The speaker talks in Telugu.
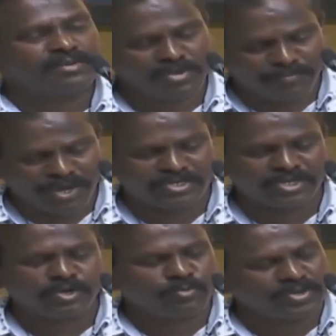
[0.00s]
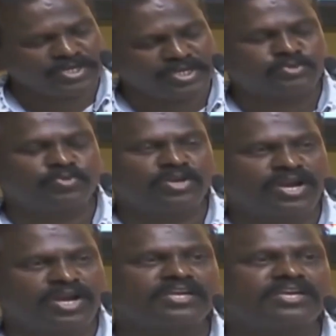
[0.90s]
సరే మీ పార్టీలో పనిచేసుకున్న
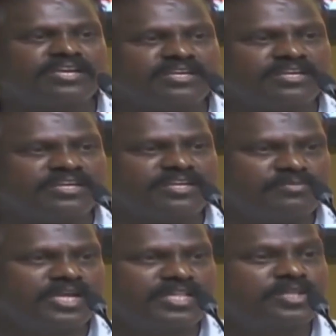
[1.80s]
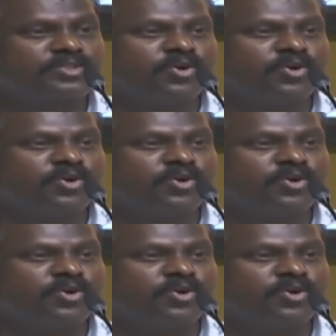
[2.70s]
వాళ్ళకి మీరు